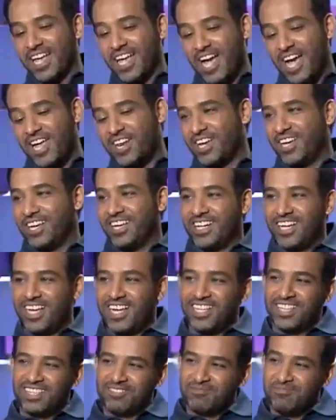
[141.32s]
انا هنا
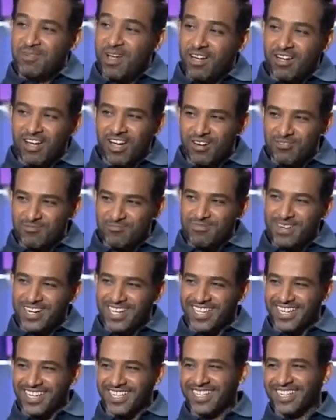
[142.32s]
عاد ما اقاوم ما اقدر